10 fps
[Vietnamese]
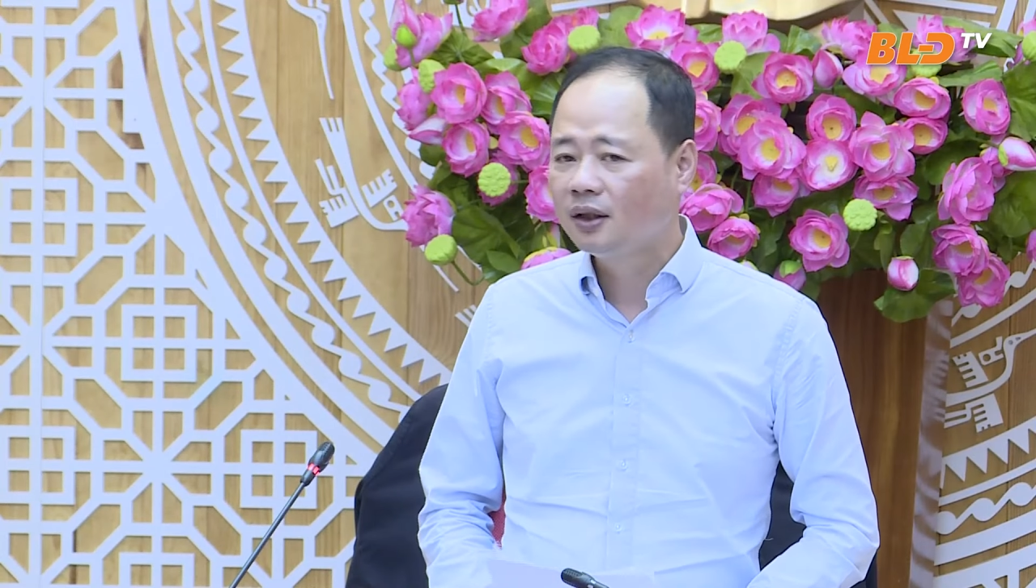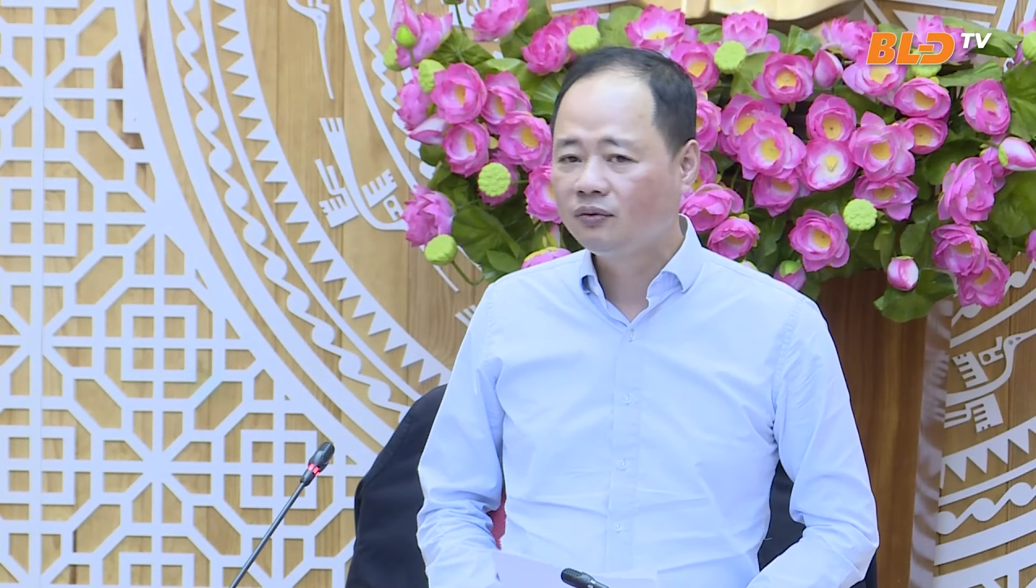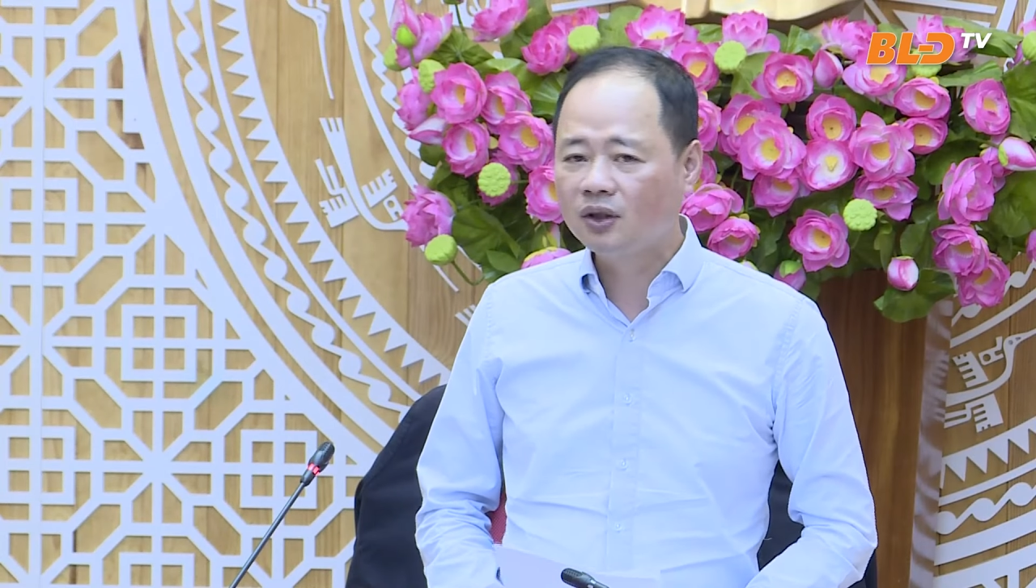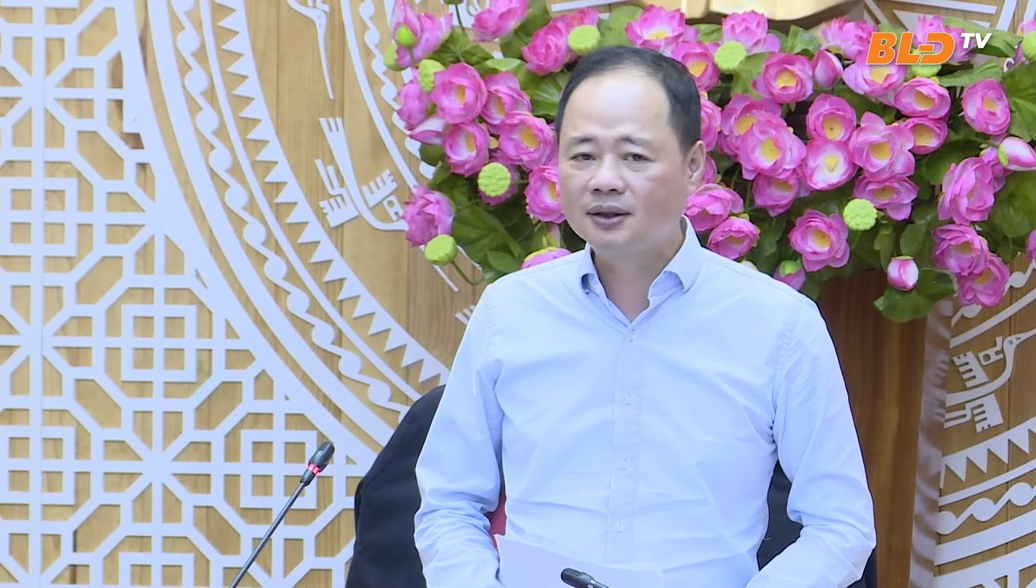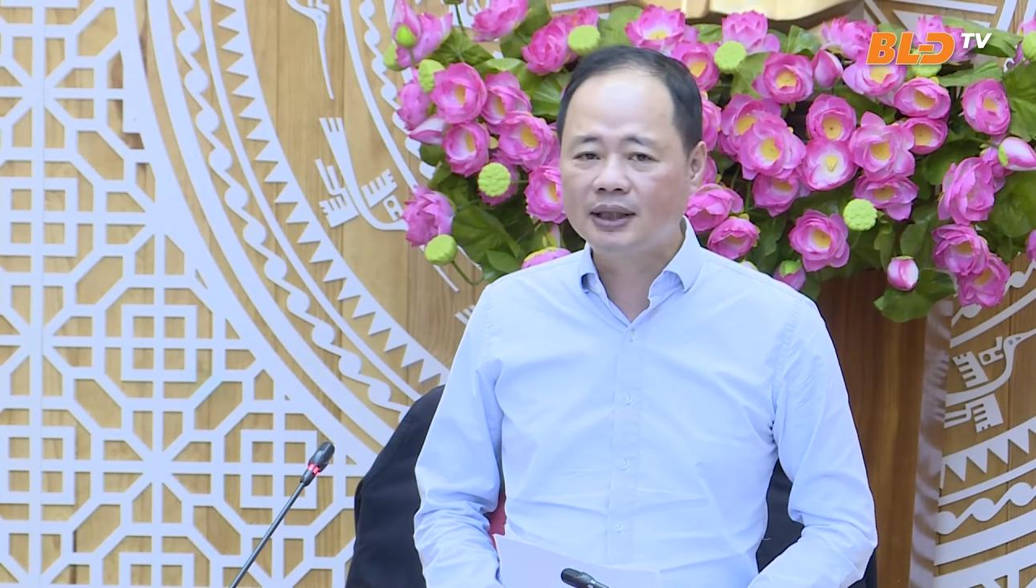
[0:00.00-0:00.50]

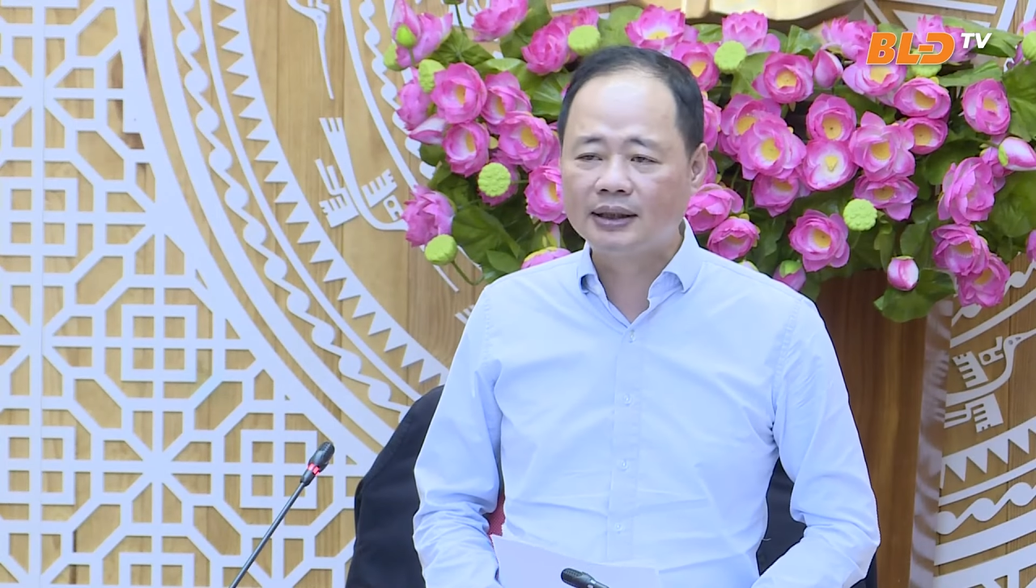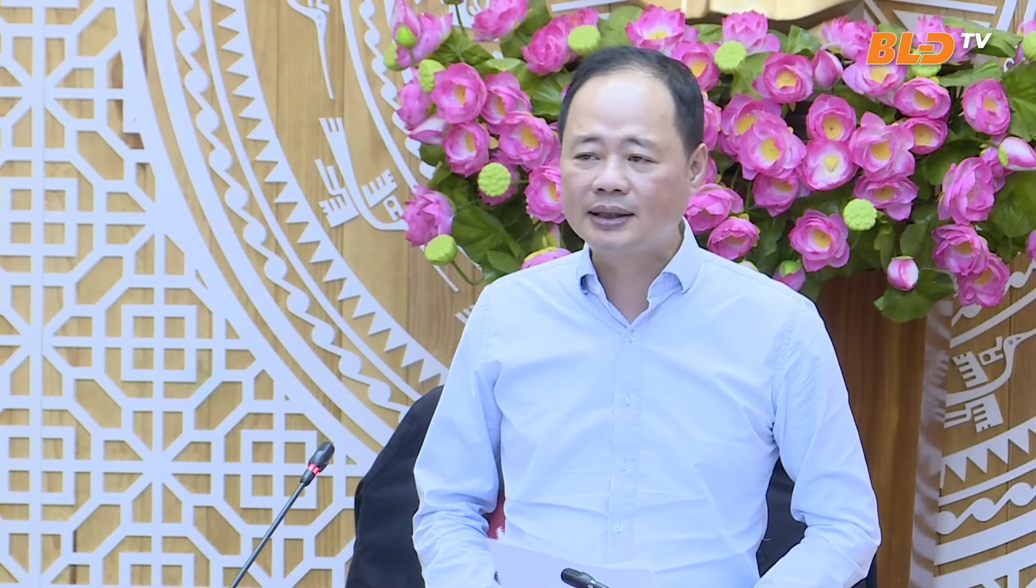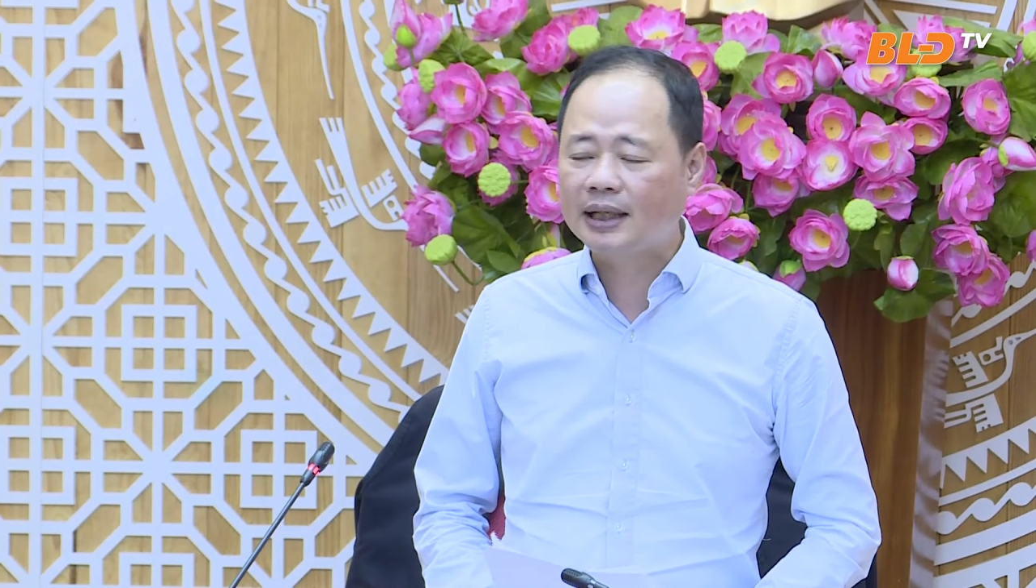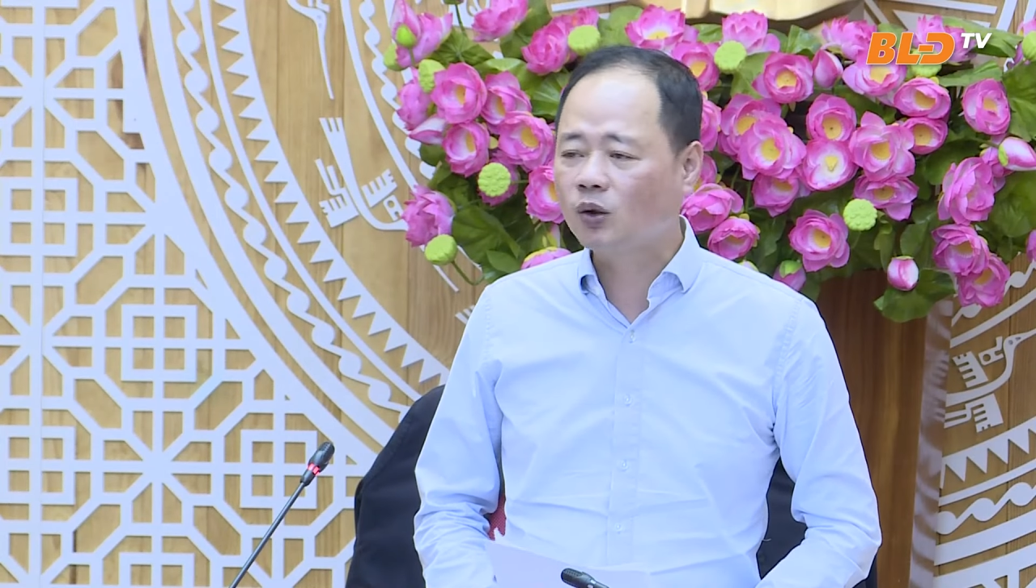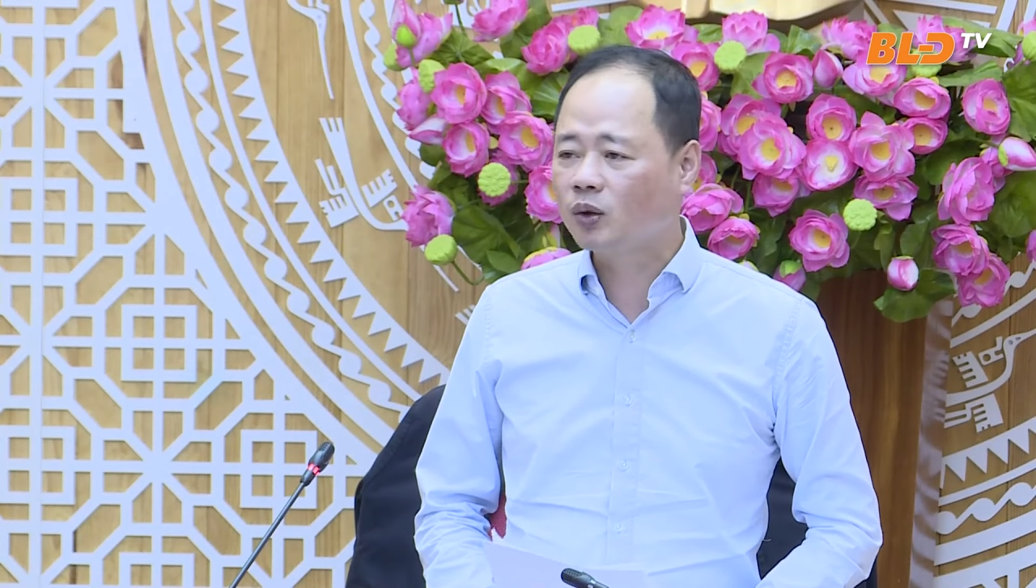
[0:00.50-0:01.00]
việc chỉnh
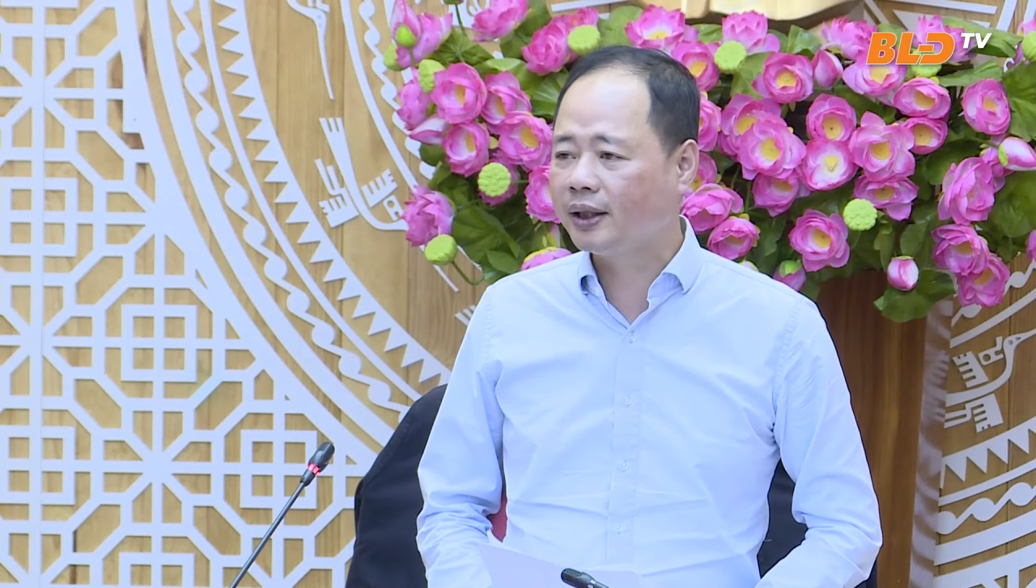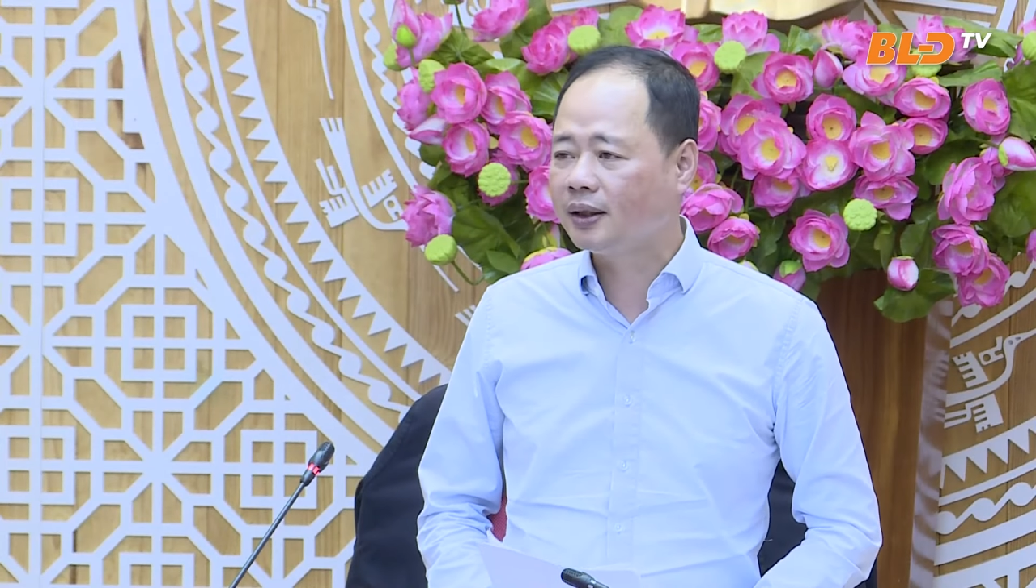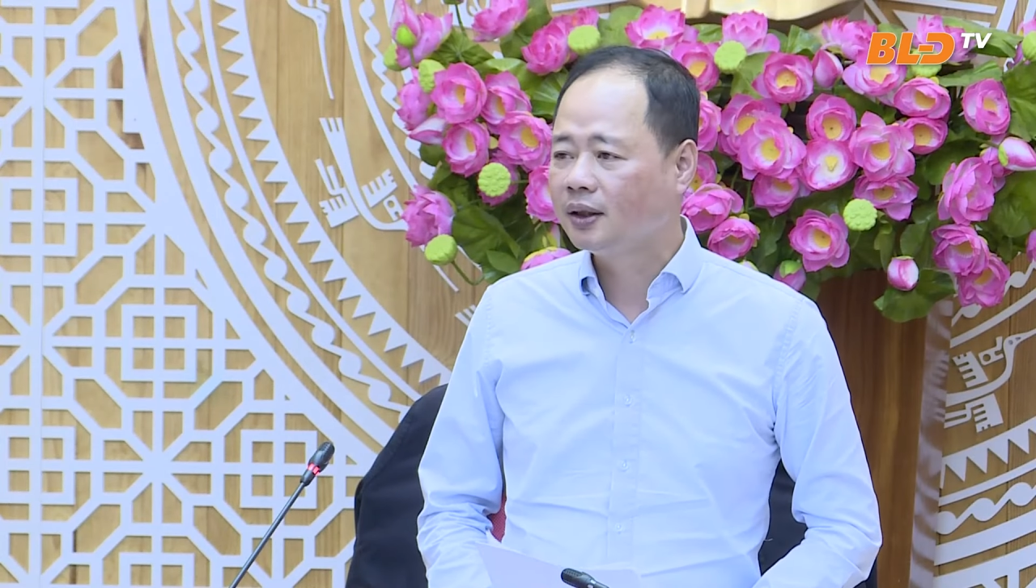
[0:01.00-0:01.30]
trang đô thị